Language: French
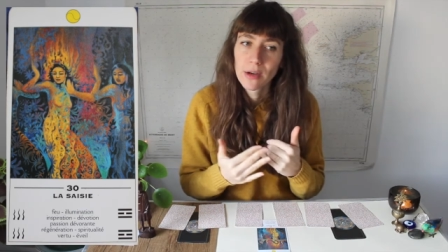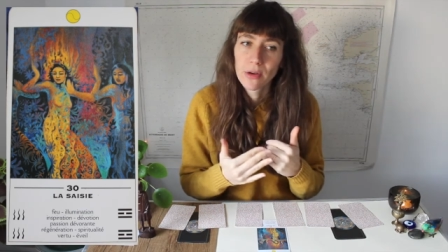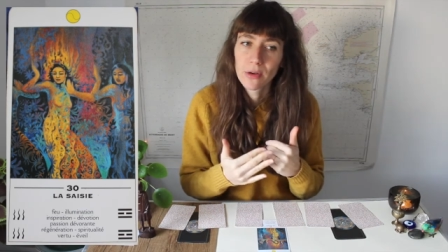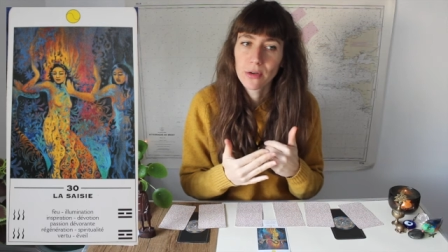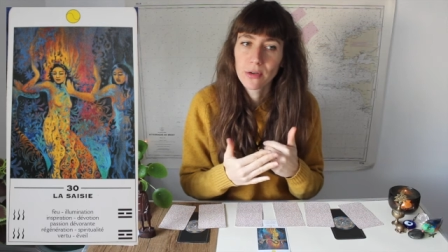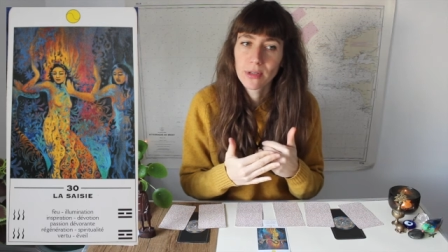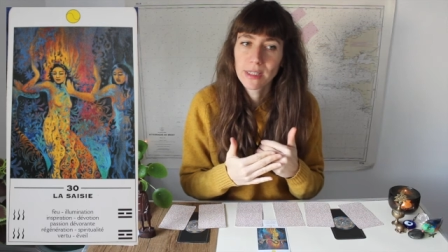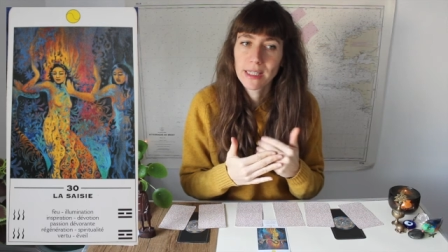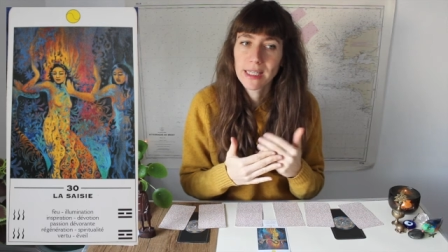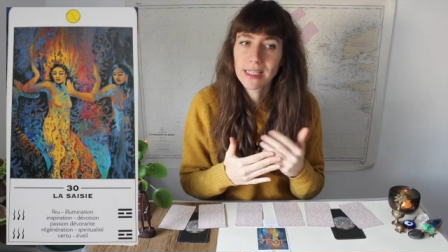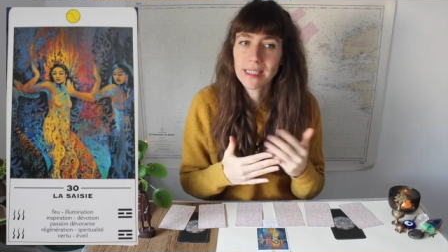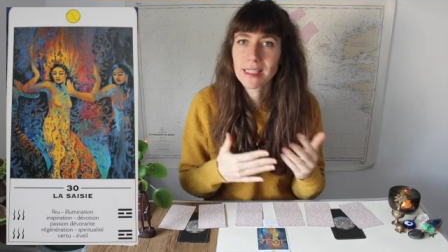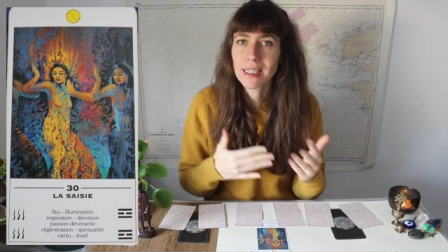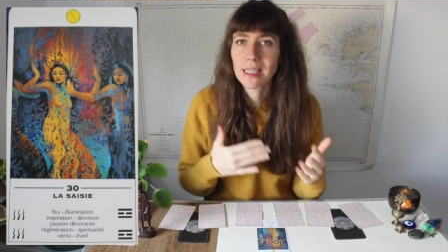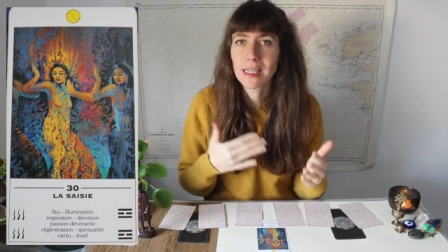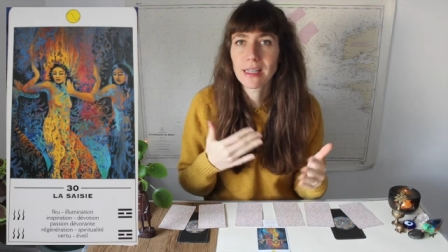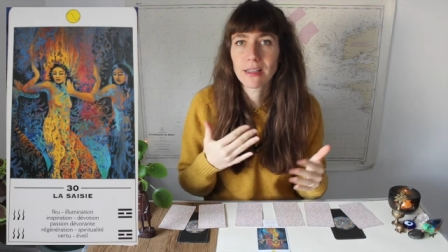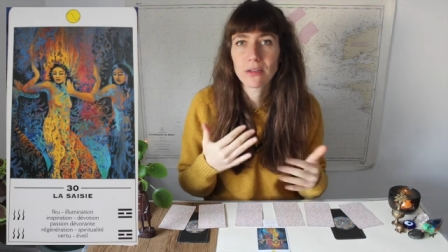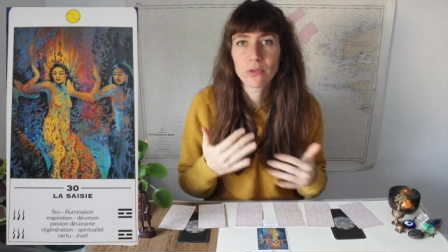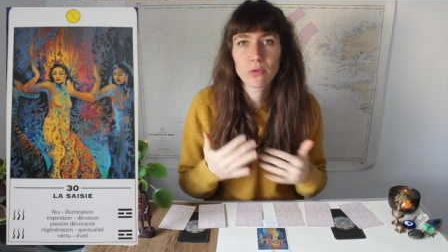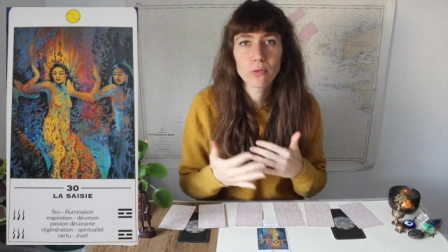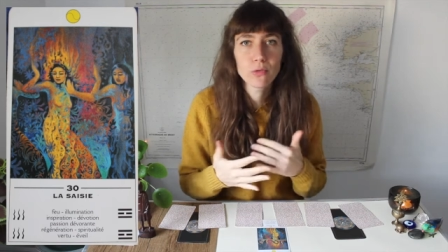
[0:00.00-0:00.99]
euh, quelle serait
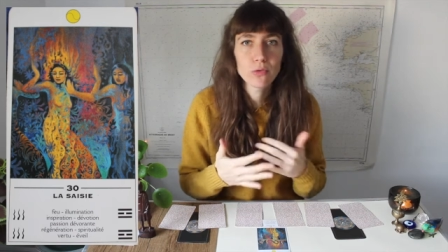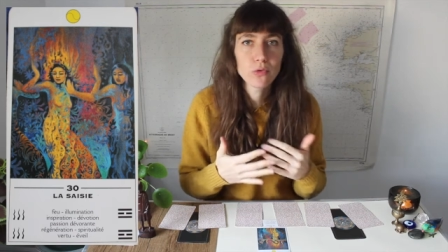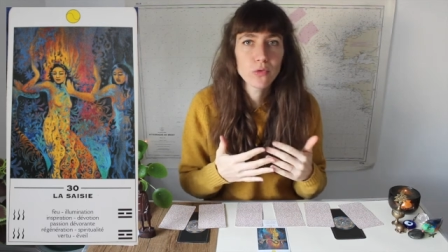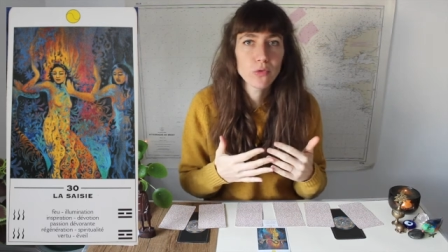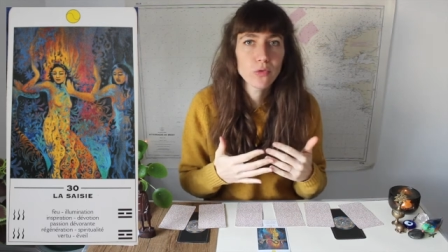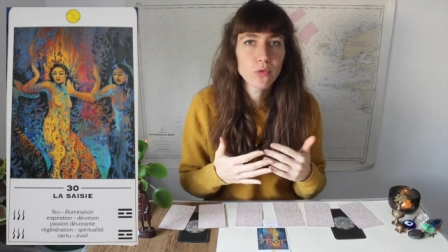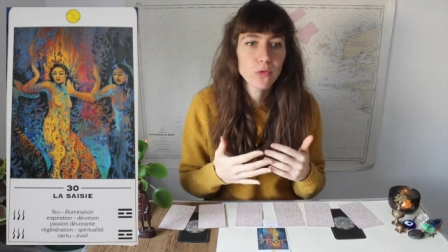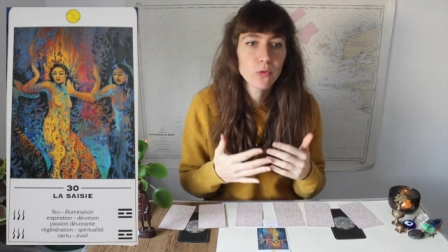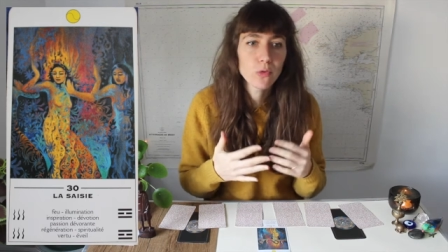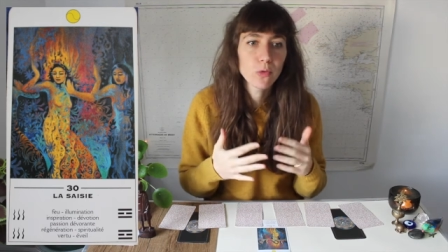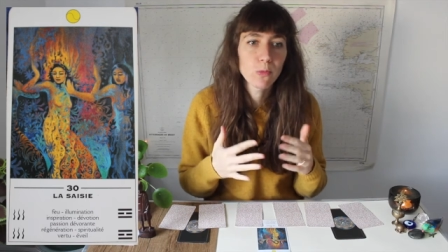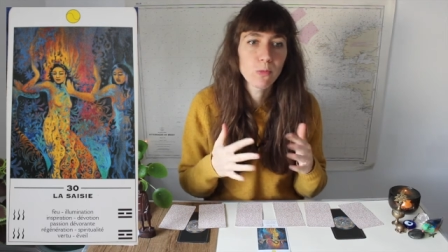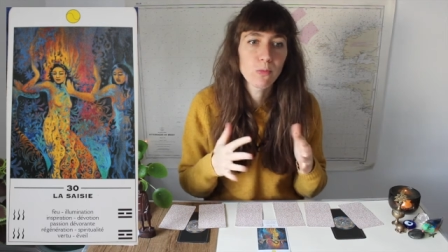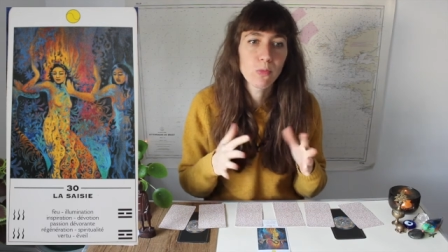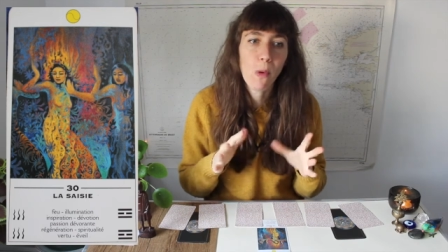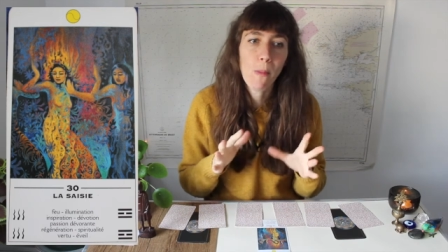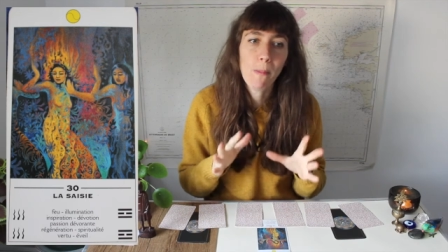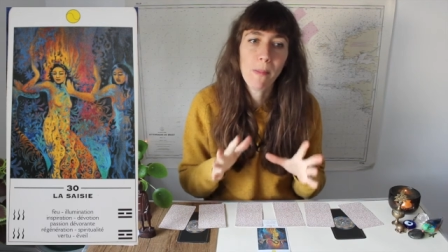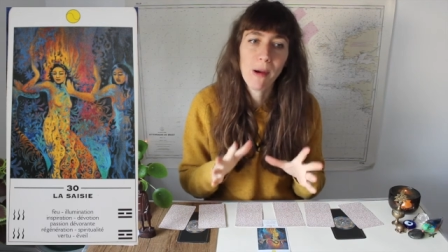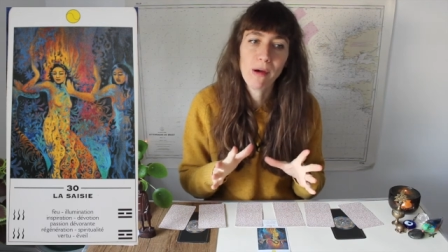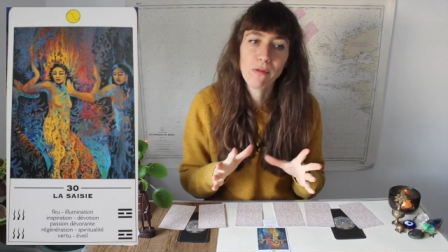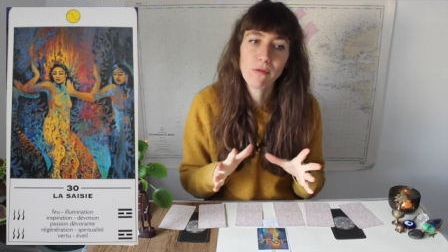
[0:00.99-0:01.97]
l'action juste
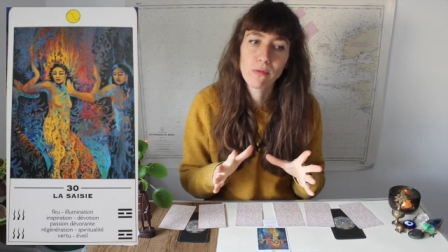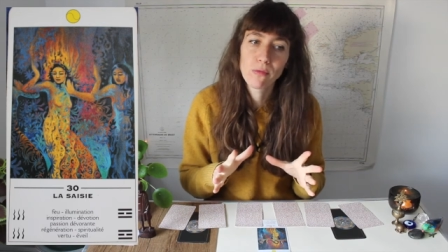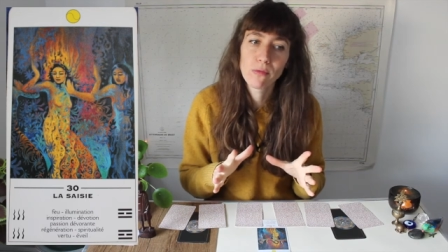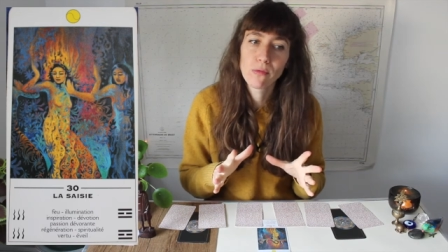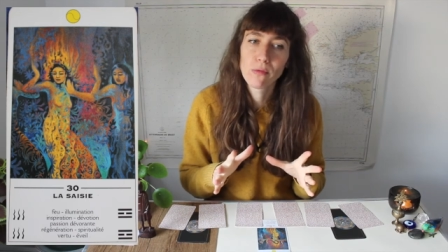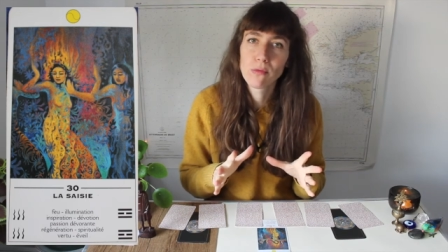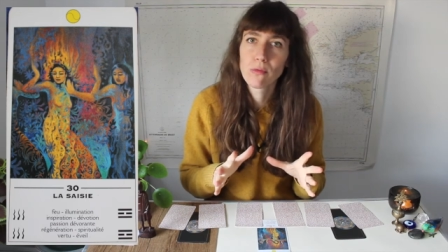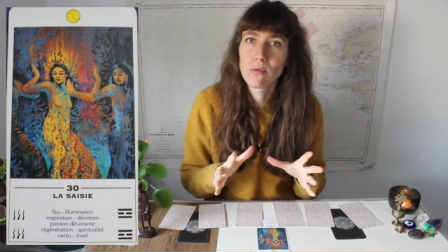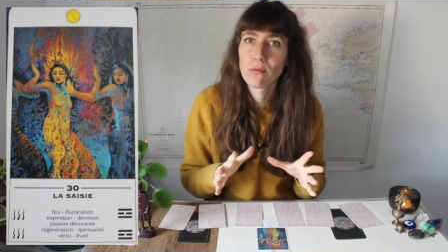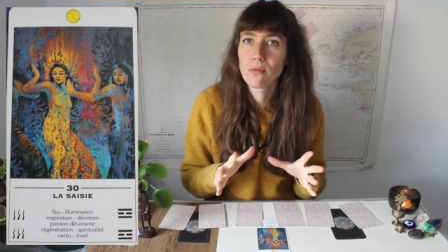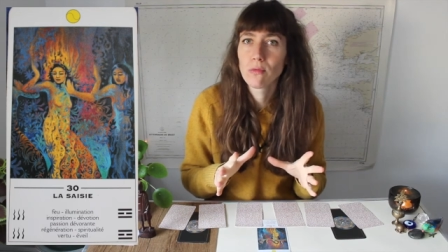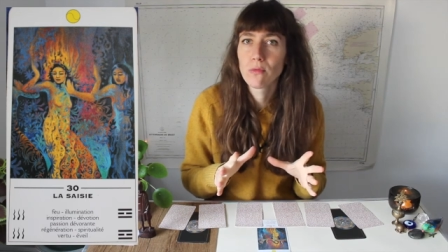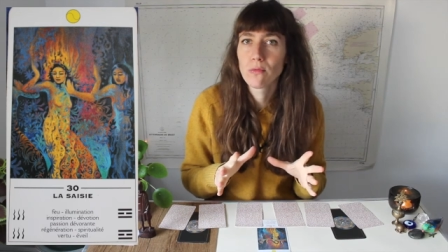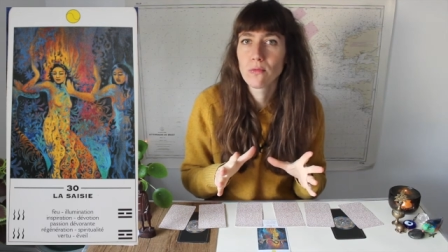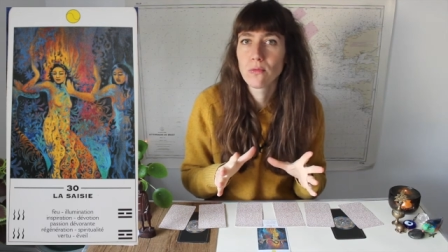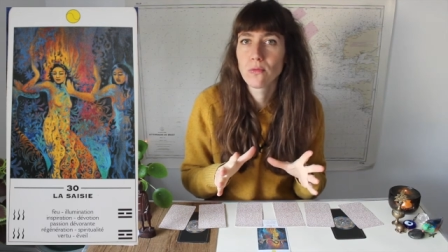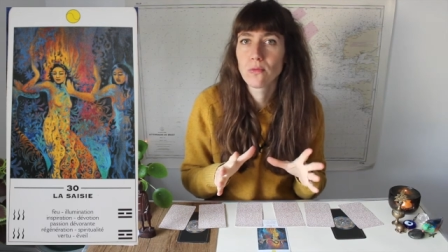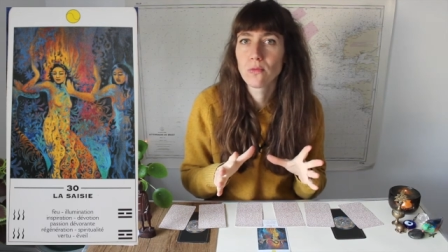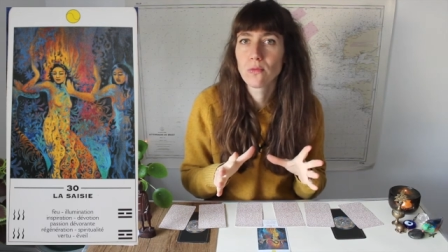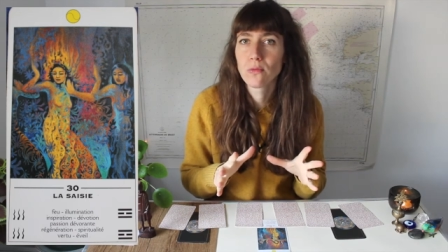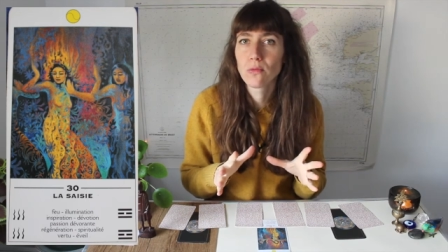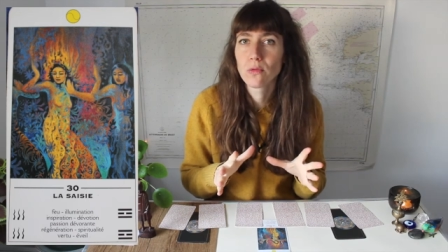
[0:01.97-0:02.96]
pour pas
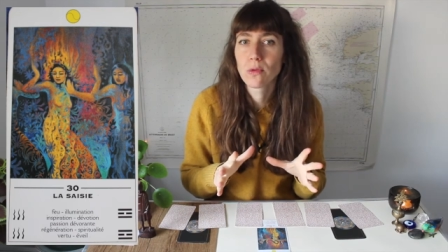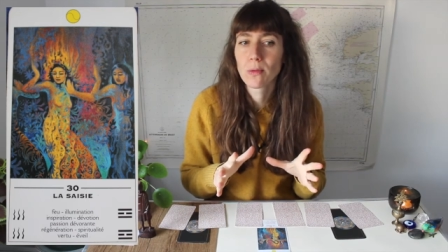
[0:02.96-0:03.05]
vous,